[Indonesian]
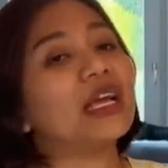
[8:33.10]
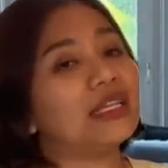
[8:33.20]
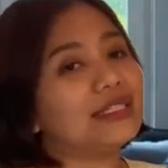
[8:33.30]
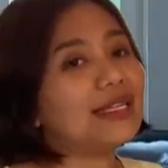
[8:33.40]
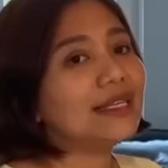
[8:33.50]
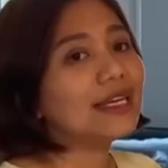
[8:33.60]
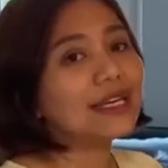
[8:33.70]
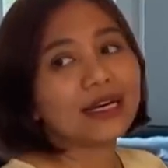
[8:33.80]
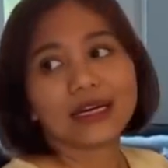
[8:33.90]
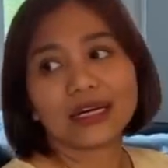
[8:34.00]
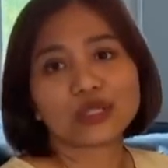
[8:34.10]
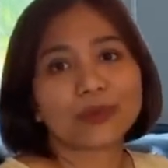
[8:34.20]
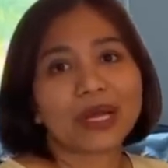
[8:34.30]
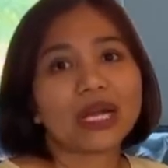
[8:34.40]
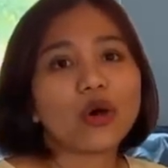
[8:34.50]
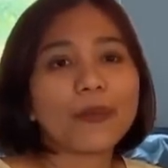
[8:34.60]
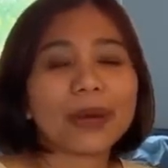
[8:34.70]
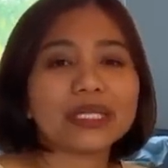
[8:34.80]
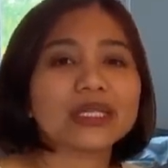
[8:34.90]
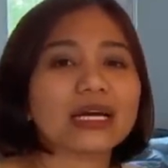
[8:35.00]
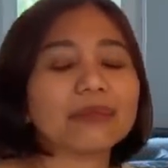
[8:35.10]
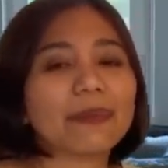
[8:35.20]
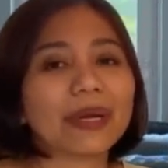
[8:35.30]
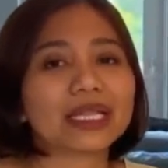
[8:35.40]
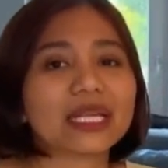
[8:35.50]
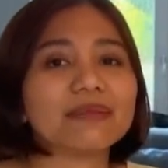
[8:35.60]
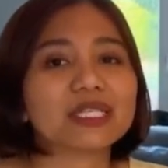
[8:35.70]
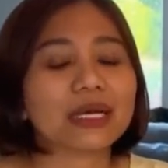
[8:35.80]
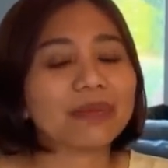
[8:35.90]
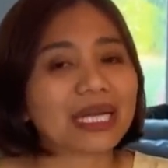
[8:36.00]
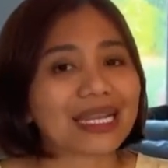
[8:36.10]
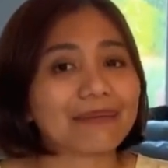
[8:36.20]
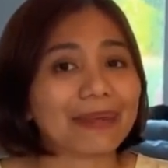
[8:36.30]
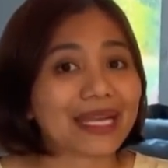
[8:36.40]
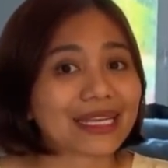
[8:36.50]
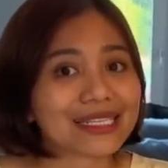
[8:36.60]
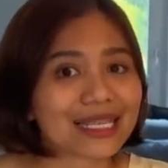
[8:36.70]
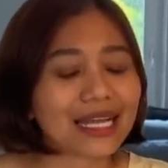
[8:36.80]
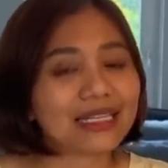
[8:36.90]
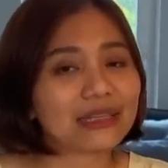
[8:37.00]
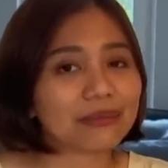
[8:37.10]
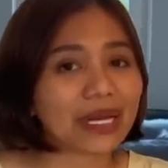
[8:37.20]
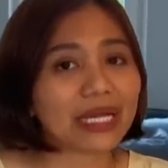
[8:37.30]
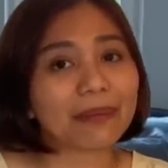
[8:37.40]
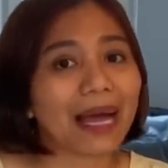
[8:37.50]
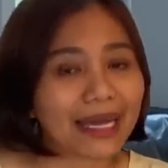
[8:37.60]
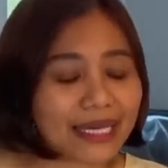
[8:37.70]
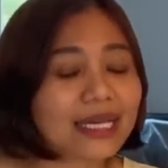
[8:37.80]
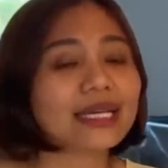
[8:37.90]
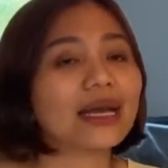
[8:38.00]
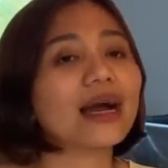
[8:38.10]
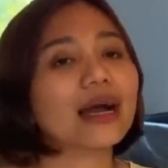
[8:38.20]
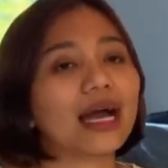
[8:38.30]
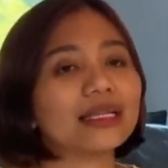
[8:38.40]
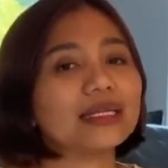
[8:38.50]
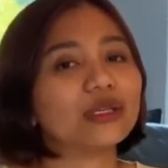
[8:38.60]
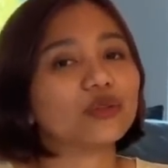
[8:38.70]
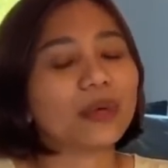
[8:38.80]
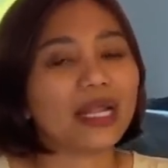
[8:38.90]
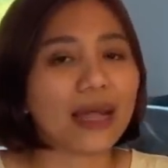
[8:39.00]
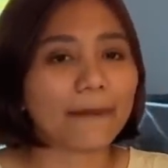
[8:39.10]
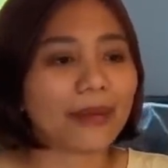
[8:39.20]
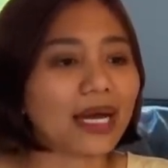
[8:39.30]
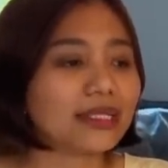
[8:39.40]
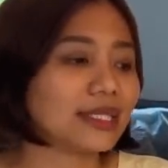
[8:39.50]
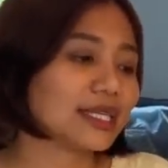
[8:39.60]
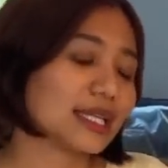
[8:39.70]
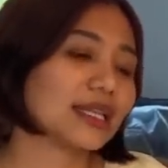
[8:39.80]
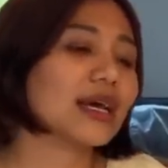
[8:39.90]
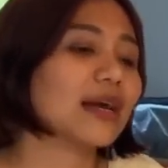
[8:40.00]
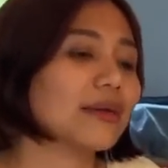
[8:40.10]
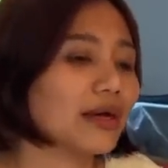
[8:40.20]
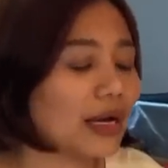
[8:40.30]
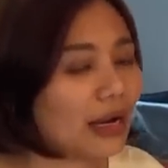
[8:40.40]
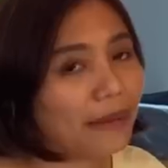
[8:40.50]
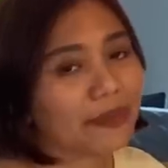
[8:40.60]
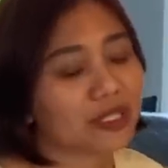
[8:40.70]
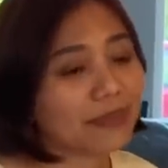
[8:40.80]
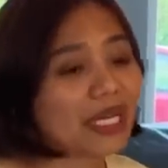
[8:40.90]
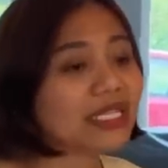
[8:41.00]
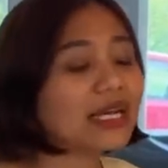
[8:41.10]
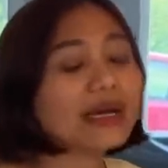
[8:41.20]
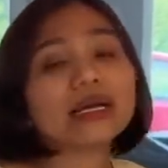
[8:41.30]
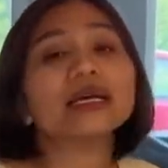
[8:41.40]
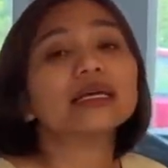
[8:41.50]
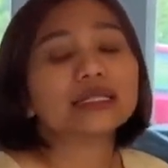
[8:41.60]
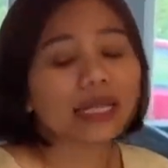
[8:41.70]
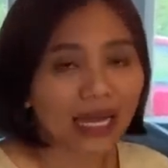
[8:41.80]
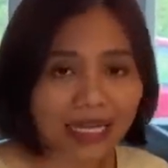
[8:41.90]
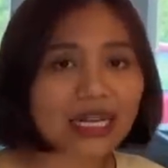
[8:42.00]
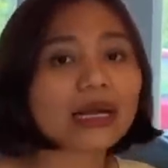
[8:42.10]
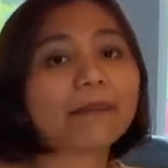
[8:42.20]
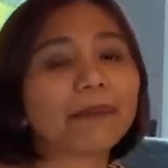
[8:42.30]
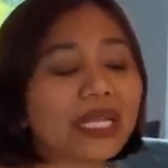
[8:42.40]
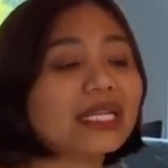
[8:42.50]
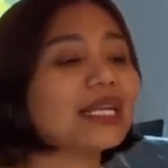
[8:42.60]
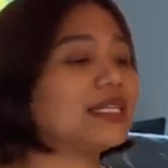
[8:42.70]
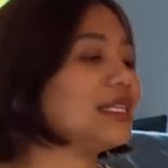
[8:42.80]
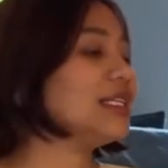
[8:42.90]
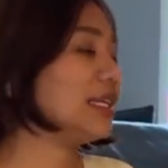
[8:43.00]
jadi uh, supaya opa dengan bapak rt bisa bereskan baik-baik yang ada di rumah lama jadi kita uh, sebaiknya sekarang pindah di sini